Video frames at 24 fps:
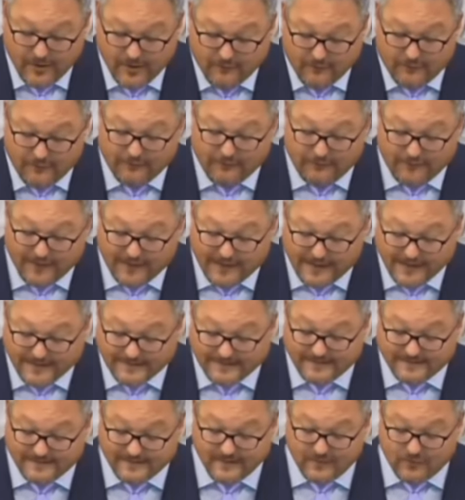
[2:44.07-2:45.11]
Von
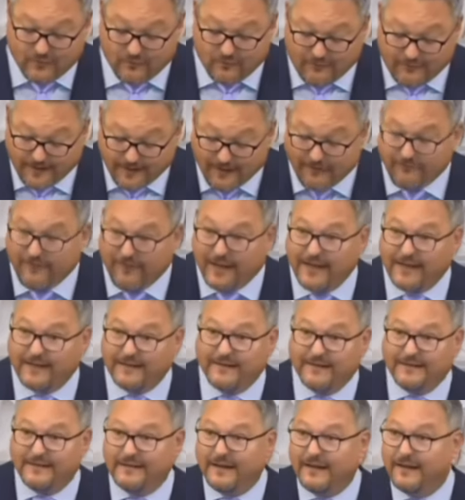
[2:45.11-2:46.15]
Verletzten und
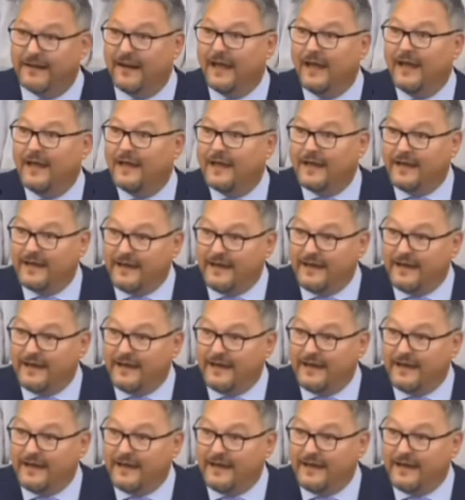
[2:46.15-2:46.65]
Vergewaltigten in